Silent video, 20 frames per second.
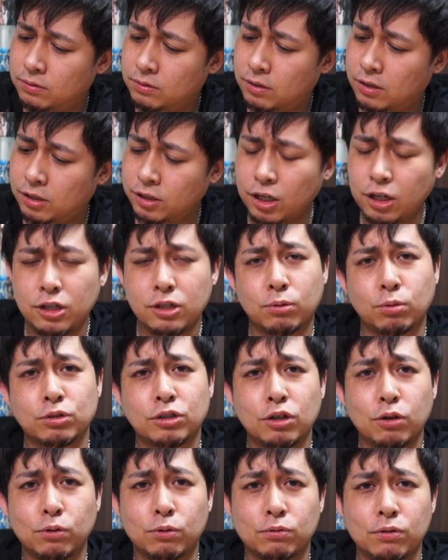早いに越
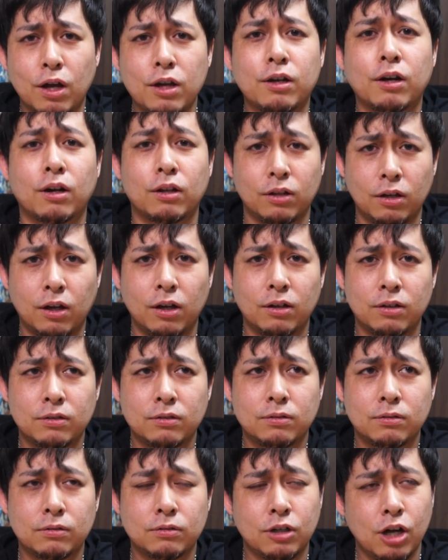したことないからね。
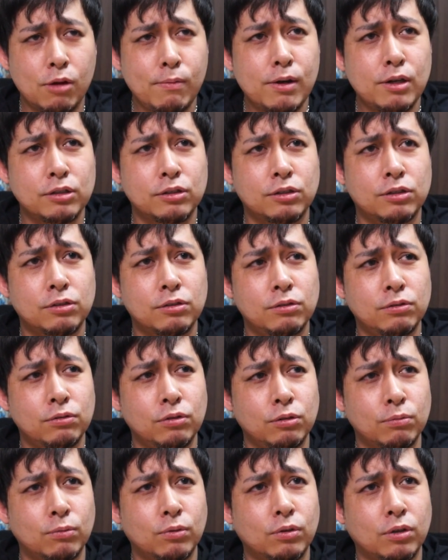我慢するよ
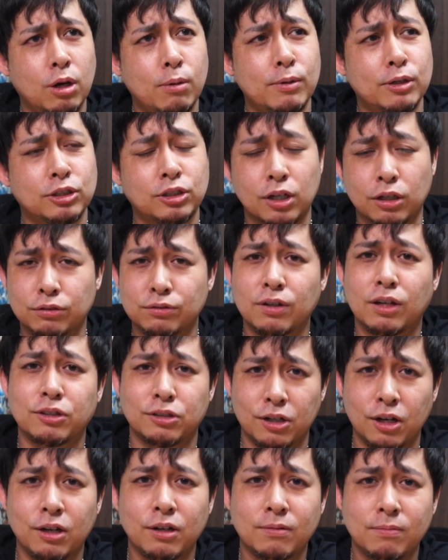りも我慢したくない
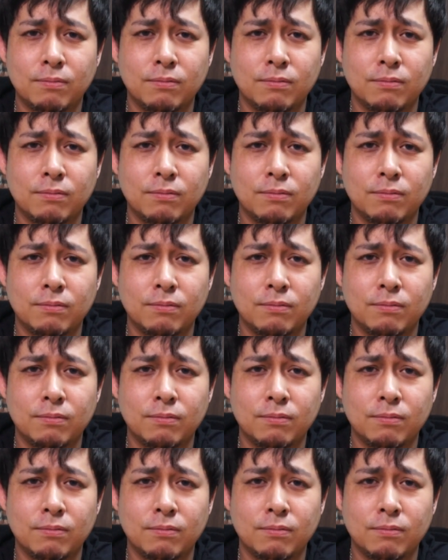じゃん。